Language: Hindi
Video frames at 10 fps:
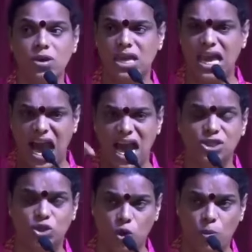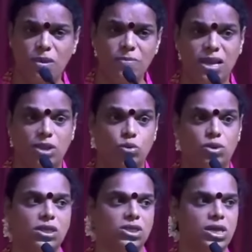कि आज जो भी मेरी
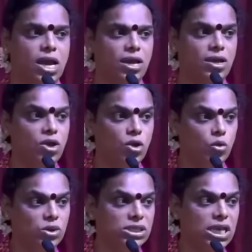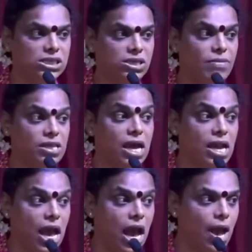दुर्दशा है उसके
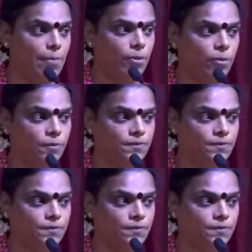जिम्मेदार आप हो